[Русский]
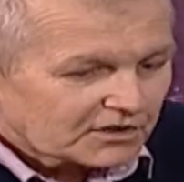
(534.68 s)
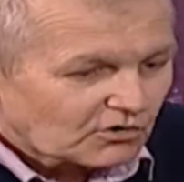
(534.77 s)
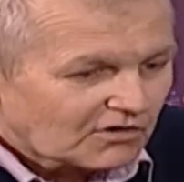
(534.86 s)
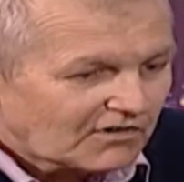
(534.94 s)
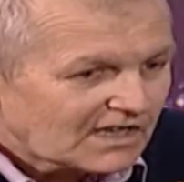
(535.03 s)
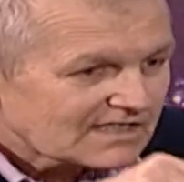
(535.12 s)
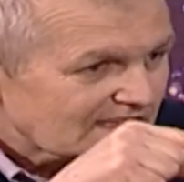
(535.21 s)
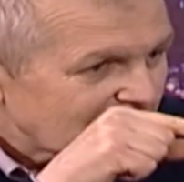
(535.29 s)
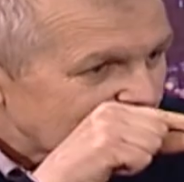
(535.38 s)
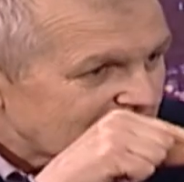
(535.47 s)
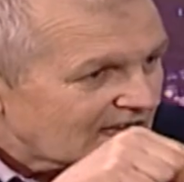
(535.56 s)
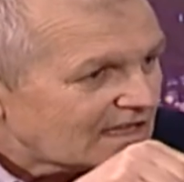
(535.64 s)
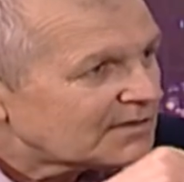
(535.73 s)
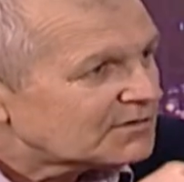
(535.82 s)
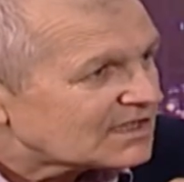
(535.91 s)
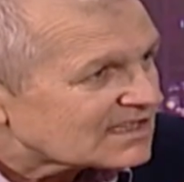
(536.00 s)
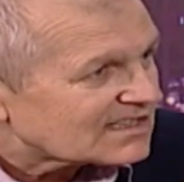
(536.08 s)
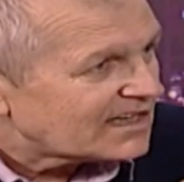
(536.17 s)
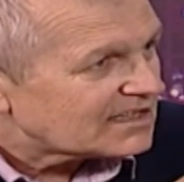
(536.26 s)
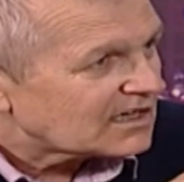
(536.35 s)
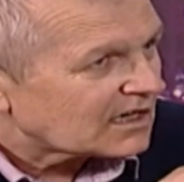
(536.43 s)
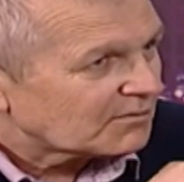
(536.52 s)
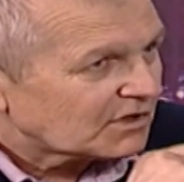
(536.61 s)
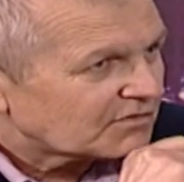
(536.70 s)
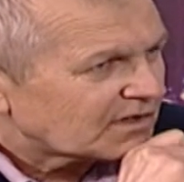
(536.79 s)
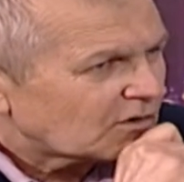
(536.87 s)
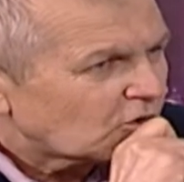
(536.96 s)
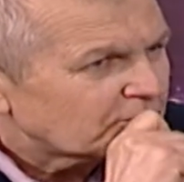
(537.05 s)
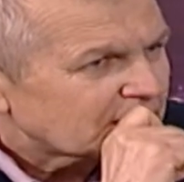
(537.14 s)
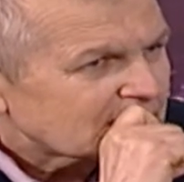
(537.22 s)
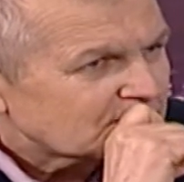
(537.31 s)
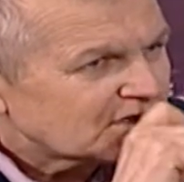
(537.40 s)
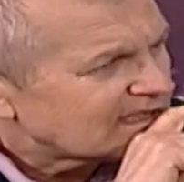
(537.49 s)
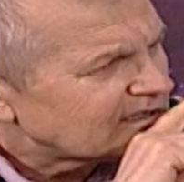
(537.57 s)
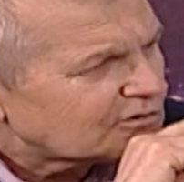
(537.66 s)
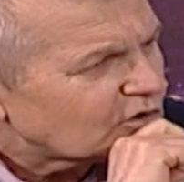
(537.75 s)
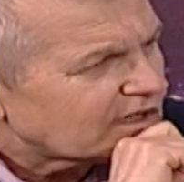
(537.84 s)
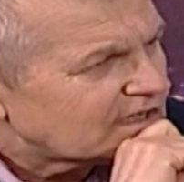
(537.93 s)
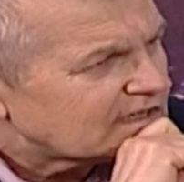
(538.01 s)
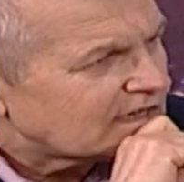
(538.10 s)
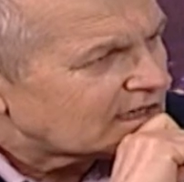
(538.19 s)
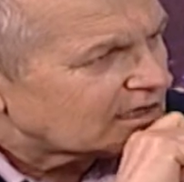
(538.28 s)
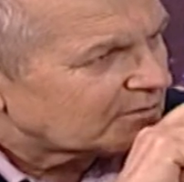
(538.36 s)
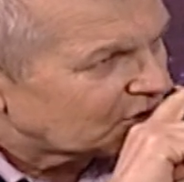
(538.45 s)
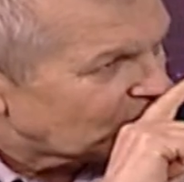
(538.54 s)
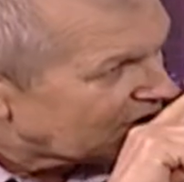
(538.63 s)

которые являются идейными наследниками, и в каком-то смысле не только идейными, но